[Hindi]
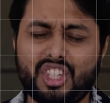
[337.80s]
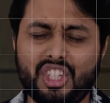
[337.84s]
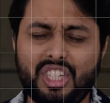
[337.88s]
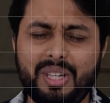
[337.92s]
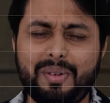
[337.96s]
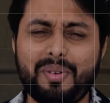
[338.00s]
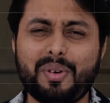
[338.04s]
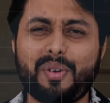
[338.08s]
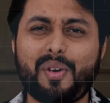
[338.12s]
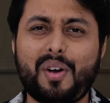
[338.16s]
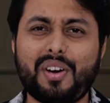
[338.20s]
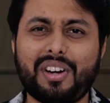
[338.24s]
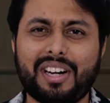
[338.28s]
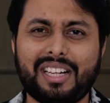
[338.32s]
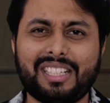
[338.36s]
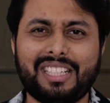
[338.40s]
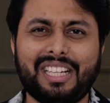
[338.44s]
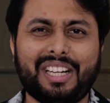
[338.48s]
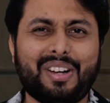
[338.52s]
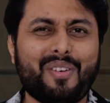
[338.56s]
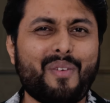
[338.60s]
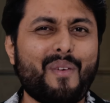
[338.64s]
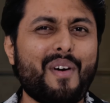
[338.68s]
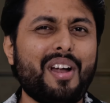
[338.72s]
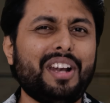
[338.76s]
सिक्सटी रिकॉर्ड कर
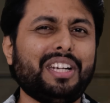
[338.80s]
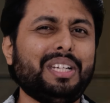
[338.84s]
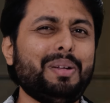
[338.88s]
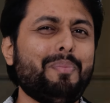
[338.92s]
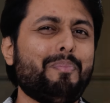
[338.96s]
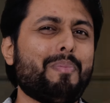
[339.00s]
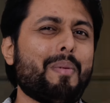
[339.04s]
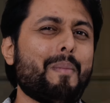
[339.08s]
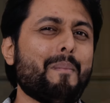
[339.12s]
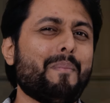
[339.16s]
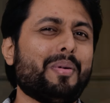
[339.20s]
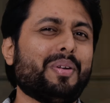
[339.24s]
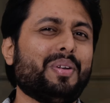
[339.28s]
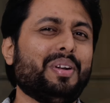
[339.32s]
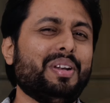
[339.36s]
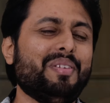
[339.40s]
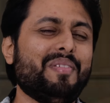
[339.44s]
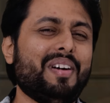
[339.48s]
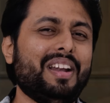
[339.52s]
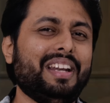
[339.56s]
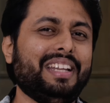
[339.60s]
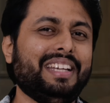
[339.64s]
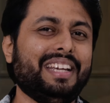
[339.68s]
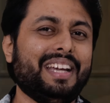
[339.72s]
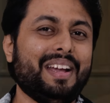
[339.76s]
सकते हैं क्वालिटी बम्पर
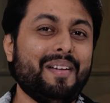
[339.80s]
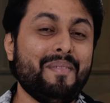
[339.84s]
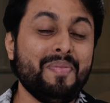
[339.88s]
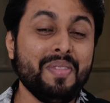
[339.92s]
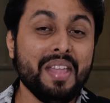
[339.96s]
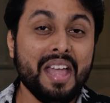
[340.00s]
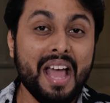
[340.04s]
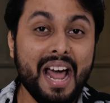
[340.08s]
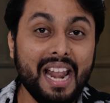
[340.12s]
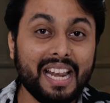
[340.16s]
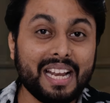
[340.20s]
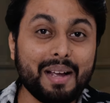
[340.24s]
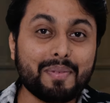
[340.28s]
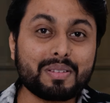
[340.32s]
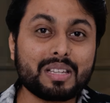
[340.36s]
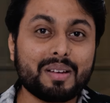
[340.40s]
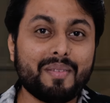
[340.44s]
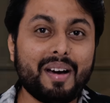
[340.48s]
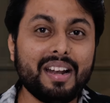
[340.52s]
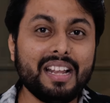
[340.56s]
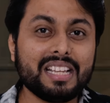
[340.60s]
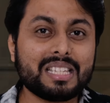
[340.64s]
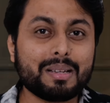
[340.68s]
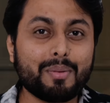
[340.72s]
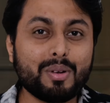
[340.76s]
होने वाली है लेकिन
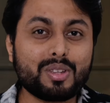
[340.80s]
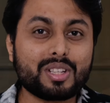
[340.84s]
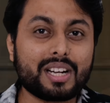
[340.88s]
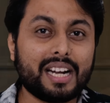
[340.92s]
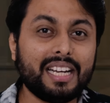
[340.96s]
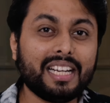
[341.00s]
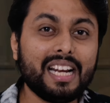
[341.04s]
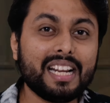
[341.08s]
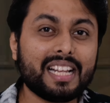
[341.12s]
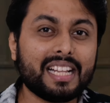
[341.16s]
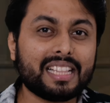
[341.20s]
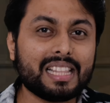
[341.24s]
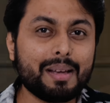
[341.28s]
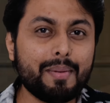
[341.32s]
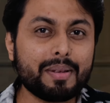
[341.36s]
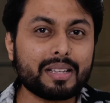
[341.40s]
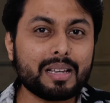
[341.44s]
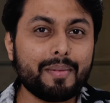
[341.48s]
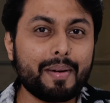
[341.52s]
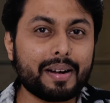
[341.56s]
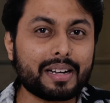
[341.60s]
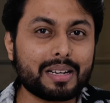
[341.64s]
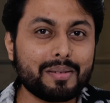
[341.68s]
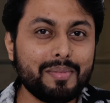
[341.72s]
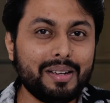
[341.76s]
अब सवाल ये सब कुछ चलने के कितना
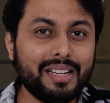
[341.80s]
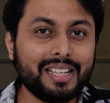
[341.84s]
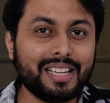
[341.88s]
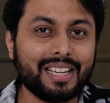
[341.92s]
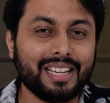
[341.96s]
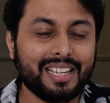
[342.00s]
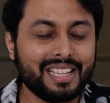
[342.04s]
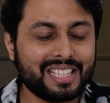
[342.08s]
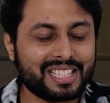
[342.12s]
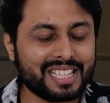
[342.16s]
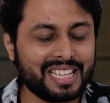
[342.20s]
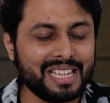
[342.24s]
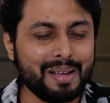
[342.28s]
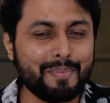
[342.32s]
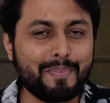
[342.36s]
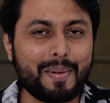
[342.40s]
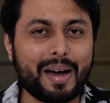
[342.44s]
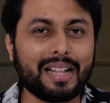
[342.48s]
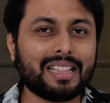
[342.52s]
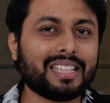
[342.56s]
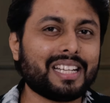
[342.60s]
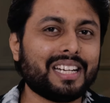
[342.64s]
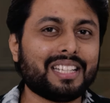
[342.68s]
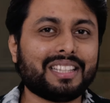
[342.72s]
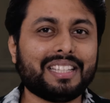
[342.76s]
इसकी बैटरी मिलेगी चलिए
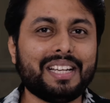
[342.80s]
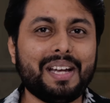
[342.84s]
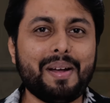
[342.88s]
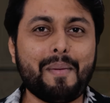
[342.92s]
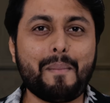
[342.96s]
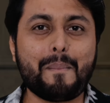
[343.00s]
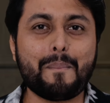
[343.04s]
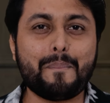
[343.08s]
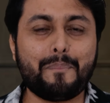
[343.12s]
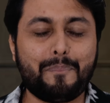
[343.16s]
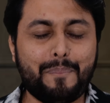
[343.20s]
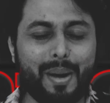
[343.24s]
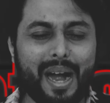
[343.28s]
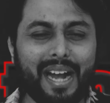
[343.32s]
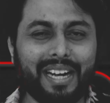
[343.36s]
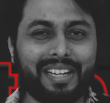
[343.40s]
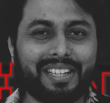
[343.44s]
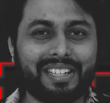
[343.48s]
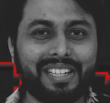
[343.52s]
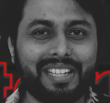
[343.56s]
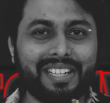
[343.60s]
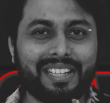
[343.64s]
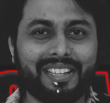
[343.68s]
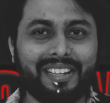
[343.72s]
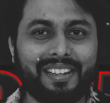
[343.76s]
बात करते हैं
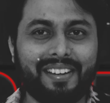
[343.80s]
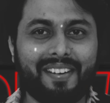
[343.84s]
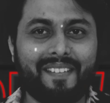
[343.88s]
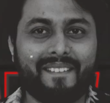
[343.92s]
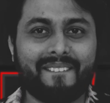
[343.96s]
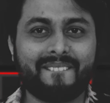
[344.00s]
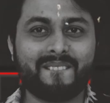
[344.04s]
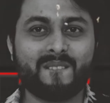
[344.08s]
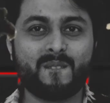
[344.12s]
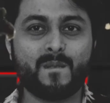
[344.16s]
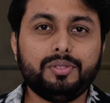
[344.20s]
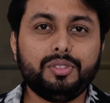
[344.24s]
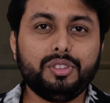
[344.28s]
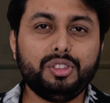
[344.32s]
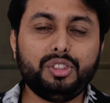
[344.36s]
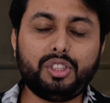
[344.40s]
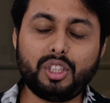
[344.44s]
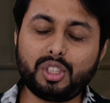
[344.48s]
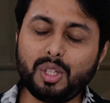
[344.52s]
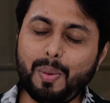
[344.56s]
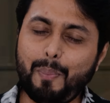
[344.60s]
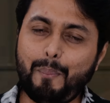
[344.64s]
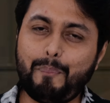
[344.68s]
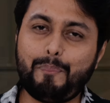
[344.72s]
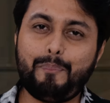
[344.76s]
बैटरी की
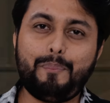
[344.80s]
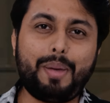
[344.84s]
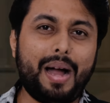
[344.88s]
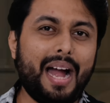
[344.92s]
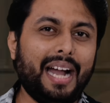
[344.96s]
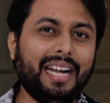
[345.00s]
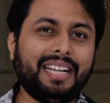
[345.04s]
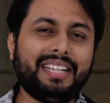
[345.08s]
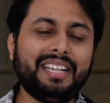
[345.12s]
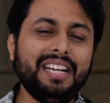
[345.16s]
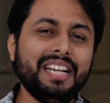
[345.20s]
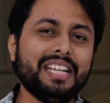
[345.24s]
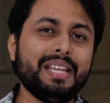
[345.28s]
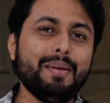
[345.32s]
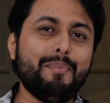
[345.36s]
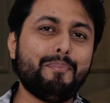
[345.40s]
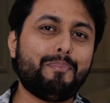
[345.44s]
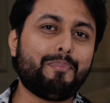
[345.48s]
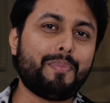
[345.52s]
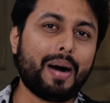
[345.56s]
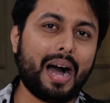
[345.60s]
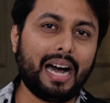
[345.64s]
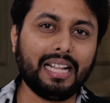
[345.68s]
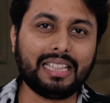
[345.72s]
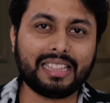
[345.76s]
दोस्तों बैटरी की
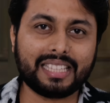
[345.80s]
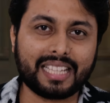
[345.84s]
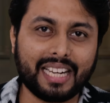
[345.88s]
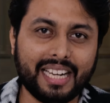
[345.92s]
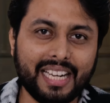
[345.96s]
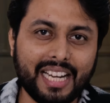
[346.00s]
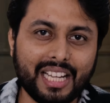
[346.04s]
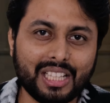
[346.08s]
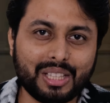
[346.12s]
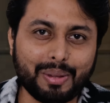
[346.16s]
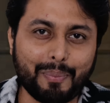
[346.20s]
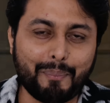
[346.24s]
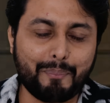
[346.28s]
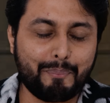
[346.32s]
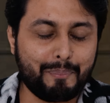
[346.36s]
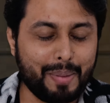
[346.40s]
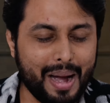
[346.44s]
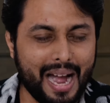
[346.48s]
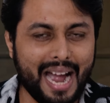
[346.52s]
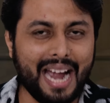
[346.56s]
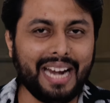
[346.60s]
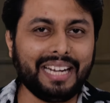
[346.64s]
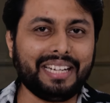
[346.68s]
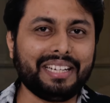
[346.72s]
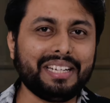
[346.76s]
बात करें ना तो
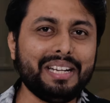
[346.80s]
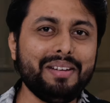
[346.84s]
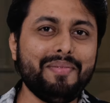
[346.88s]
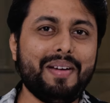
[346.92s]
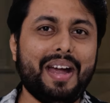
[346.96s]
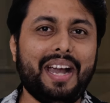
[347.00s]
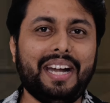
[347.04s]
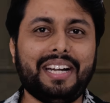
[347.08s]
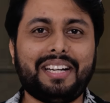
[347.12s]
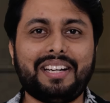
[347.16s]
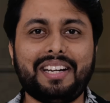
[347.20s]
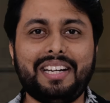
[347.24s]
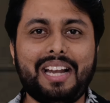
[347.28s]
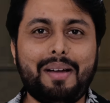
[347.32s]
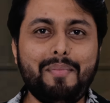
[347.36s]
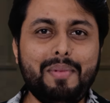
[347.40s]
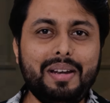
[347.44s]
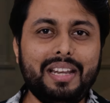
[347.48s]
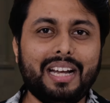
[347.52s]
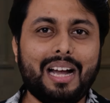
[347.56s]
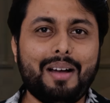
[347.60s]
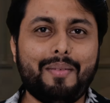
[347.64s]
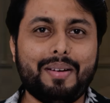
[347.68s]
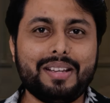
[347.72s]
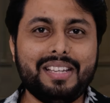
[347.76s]
बैटरी बैटरी ना
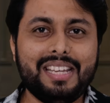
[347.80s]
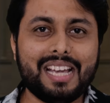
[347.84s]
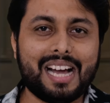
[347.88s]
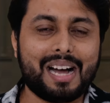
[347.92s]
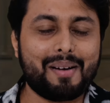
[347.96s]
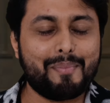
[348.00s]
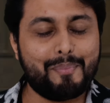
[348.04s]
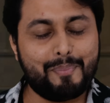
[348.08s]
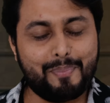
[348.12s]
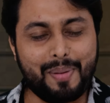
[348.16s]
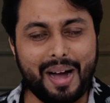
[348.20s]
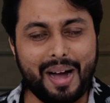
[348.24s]
मिलेगा भैया